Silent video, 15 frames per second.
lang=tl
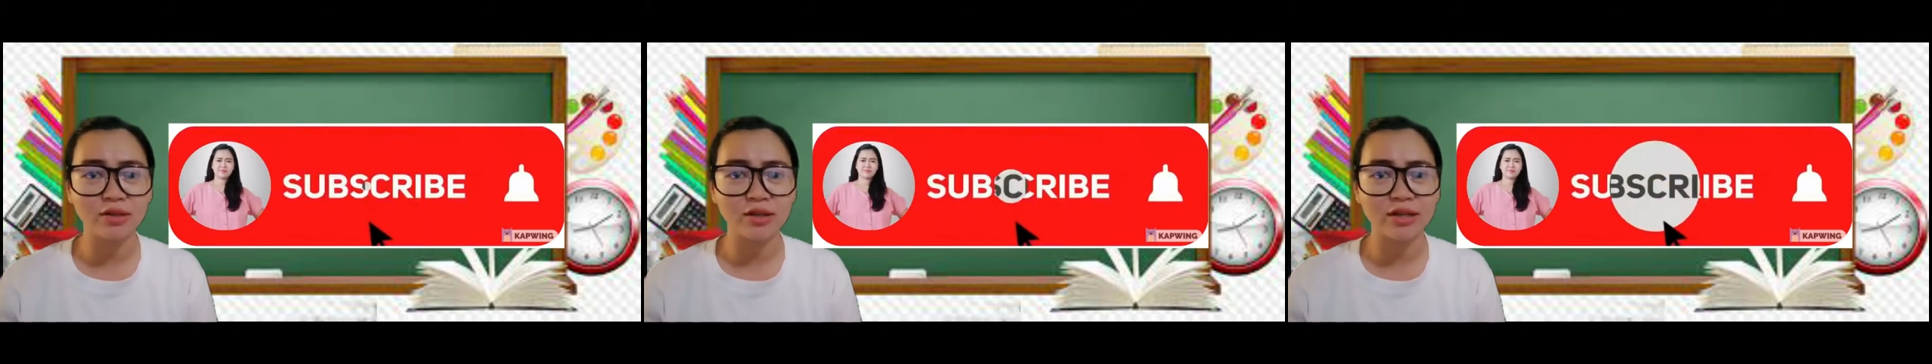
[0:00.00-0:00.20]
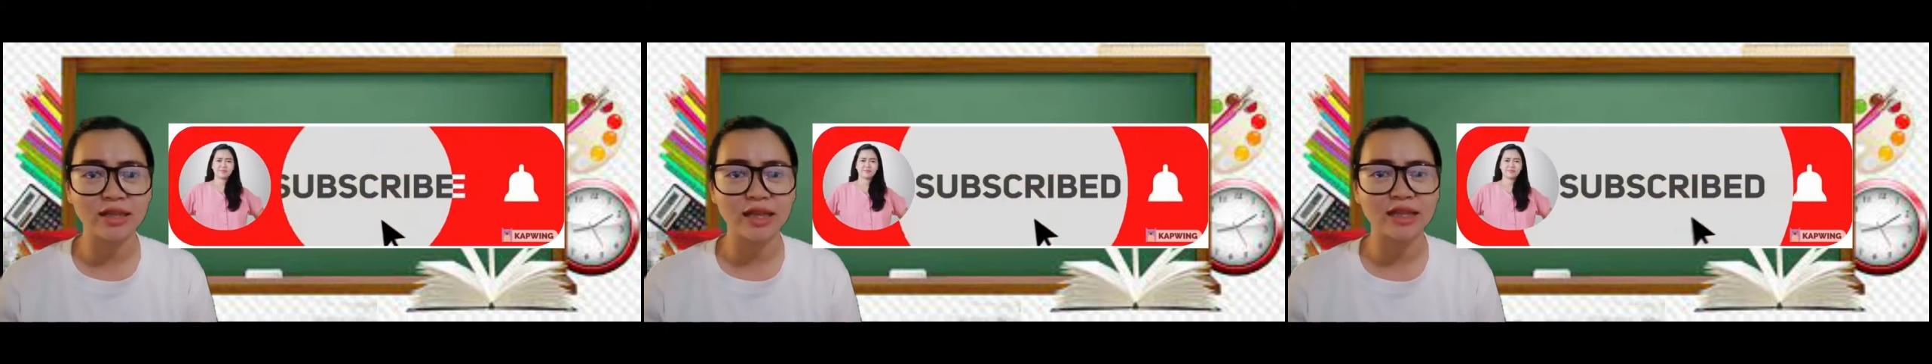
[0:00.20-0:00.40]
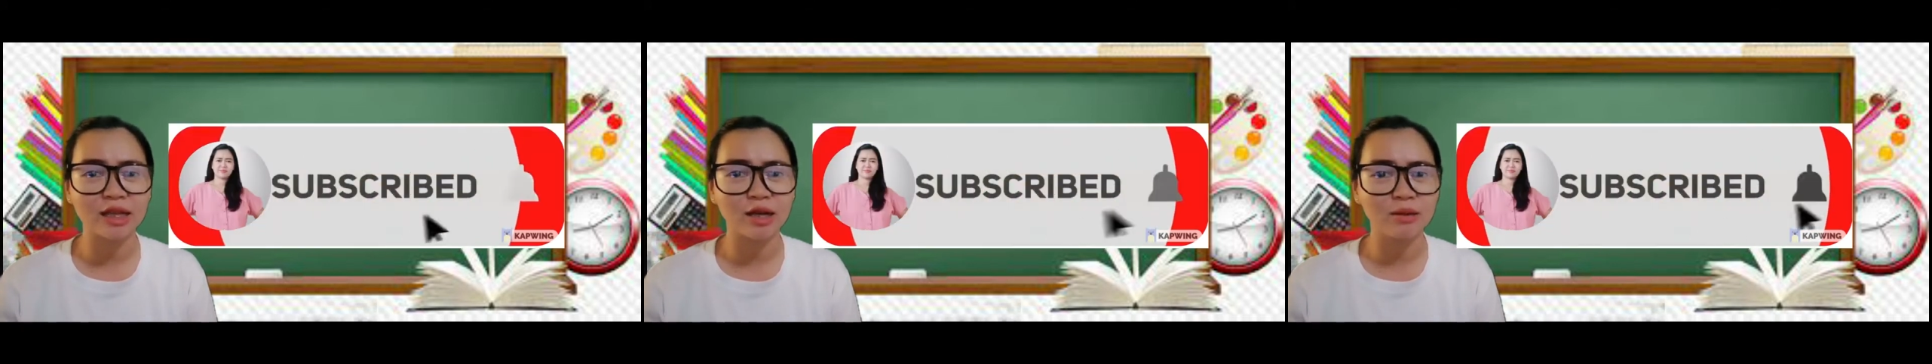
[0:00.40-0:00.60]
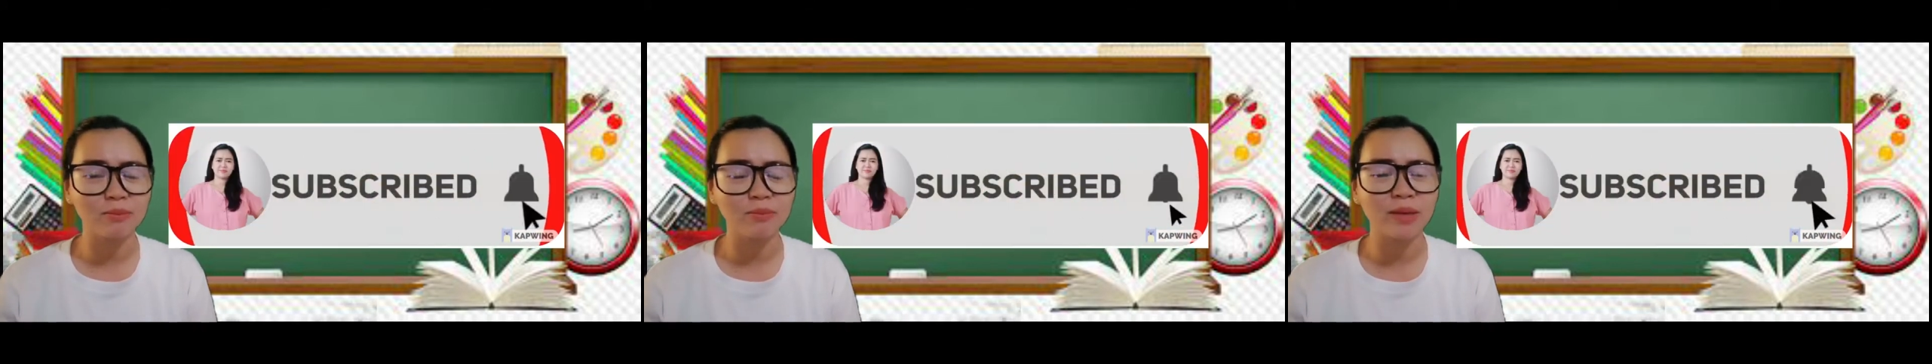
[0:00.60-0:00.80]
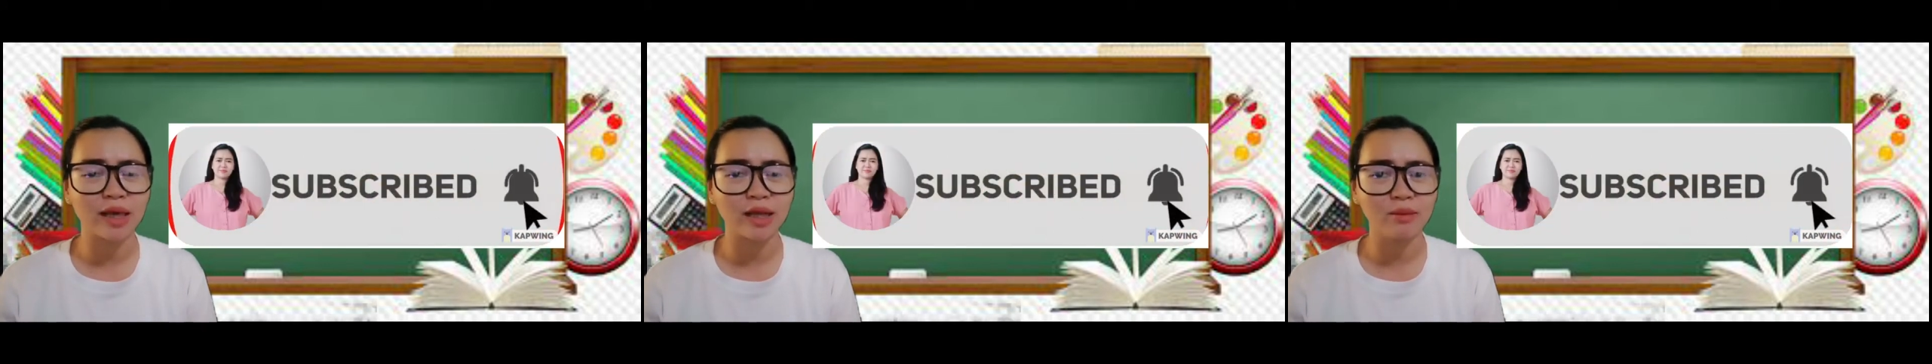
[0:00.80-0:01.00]
button at
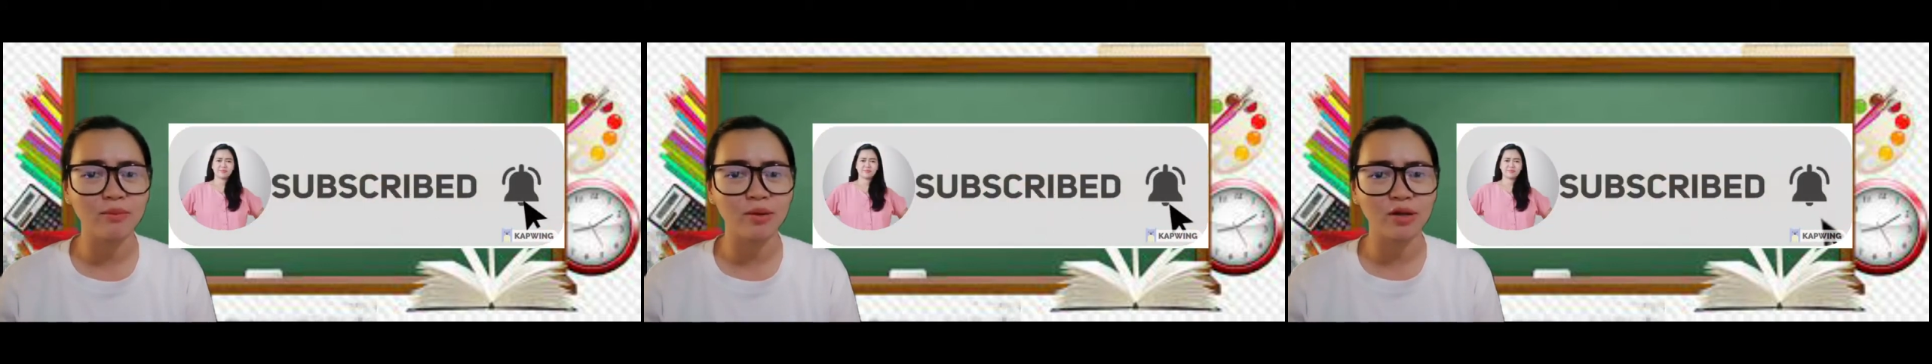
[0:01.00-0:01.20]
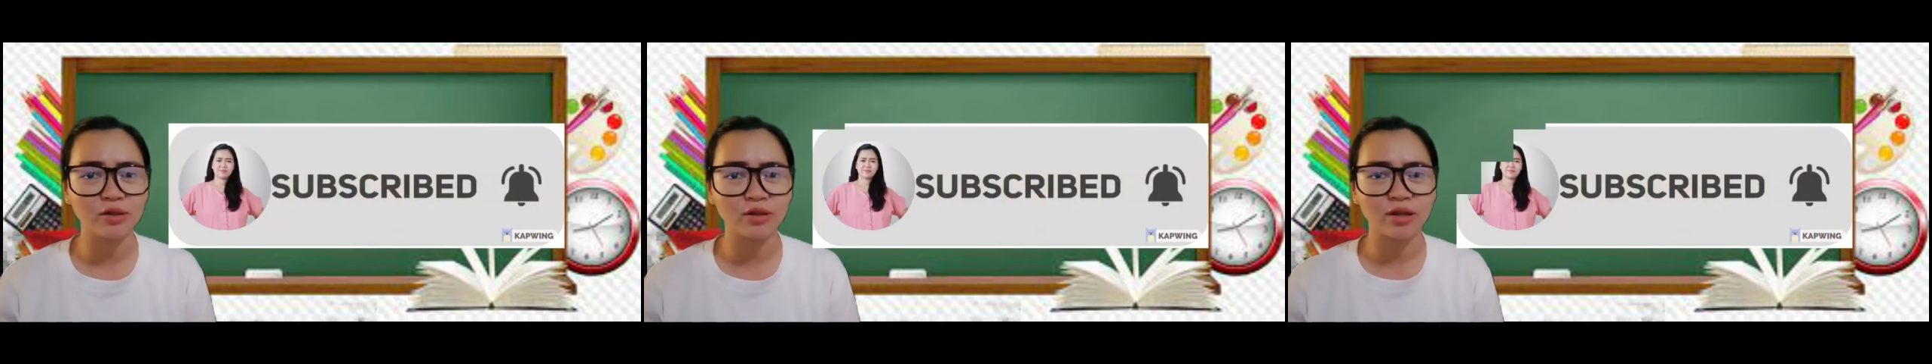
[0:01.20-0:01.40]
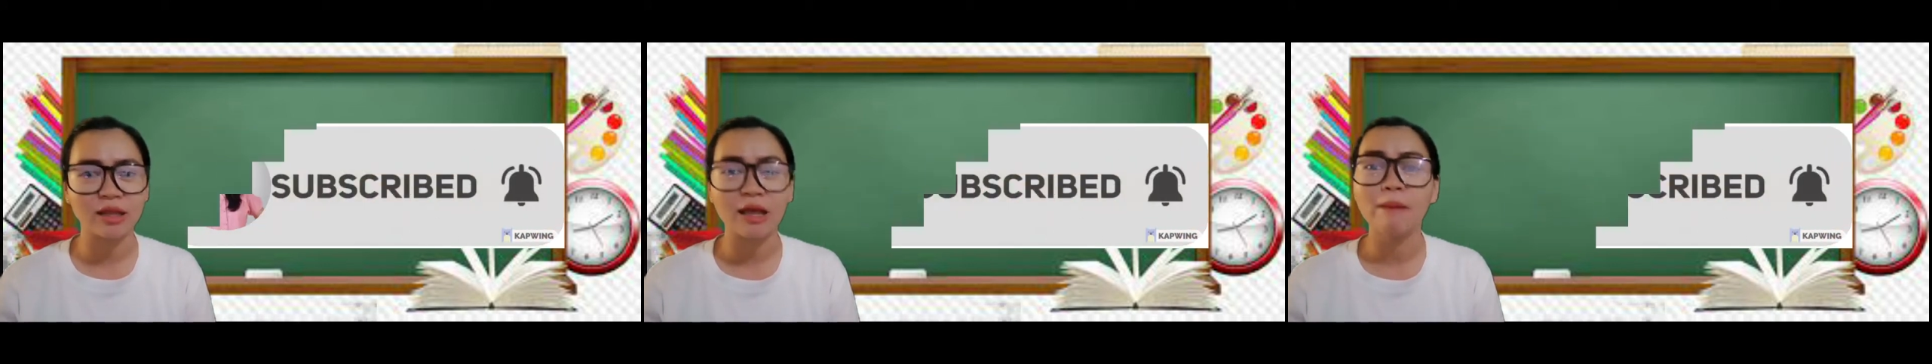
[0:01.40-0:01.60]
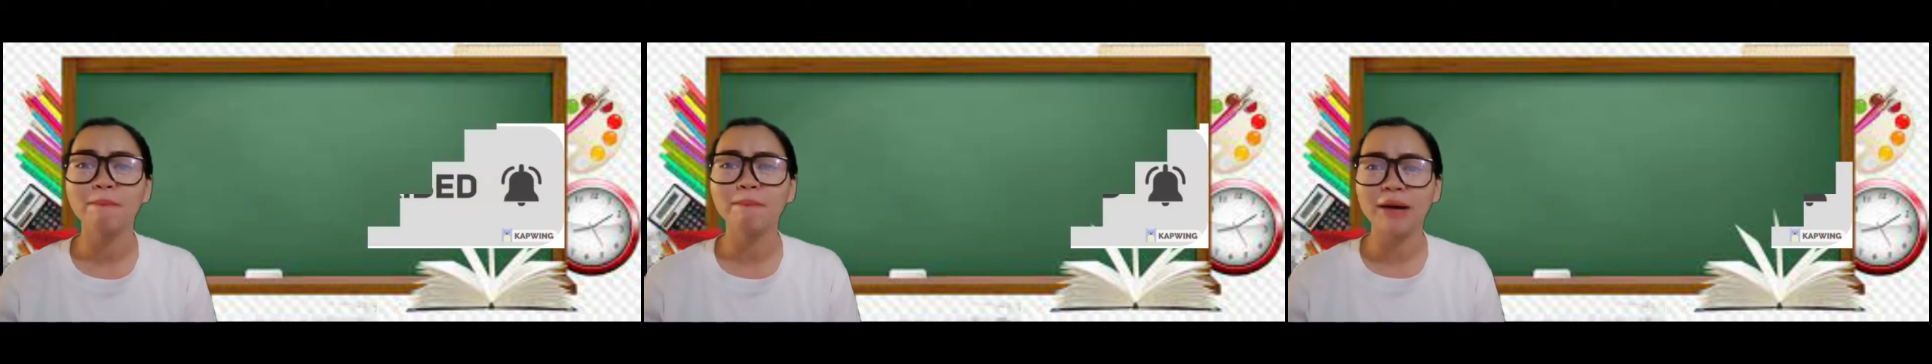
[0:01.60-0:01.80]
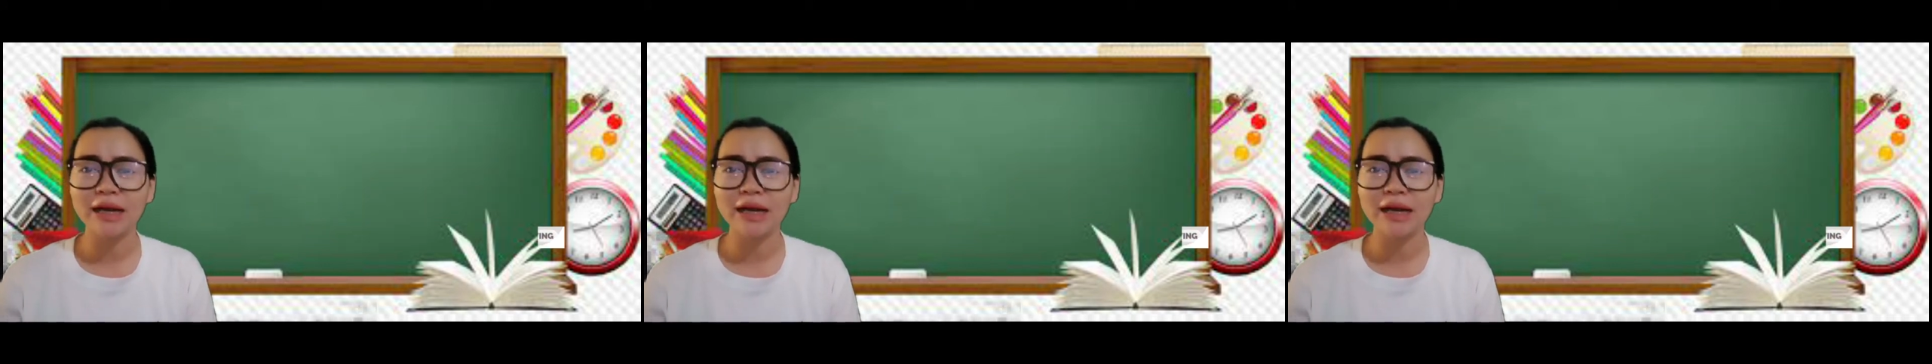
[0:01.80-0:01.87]
ang bell button